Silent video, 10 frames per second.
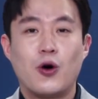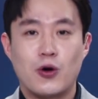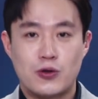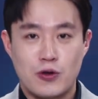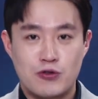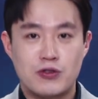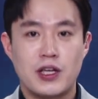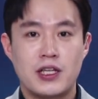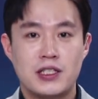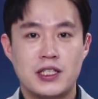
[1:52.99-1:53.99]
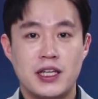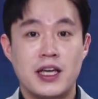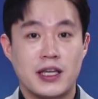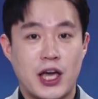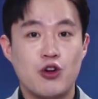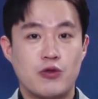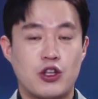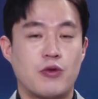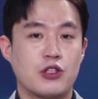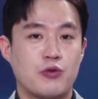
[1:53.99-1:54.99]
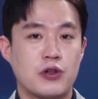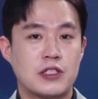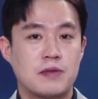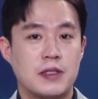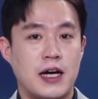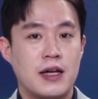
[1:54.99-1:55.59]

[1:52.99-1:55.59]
어떤 주택인지 개요부터 먼저 보겠습니다.